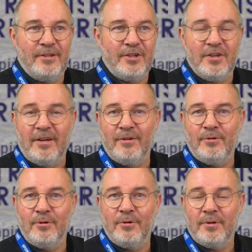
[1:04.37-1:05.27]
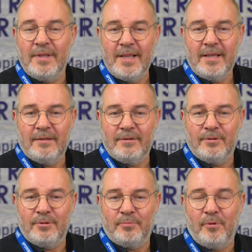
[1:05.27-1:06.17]
déjà
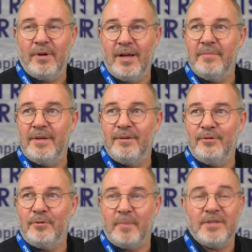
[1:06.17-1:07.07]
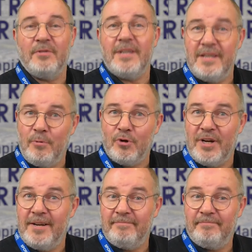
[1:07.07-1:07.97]
programmé notre présence l'année
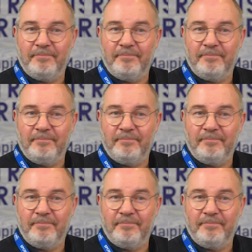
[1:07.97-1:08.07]
prochaine.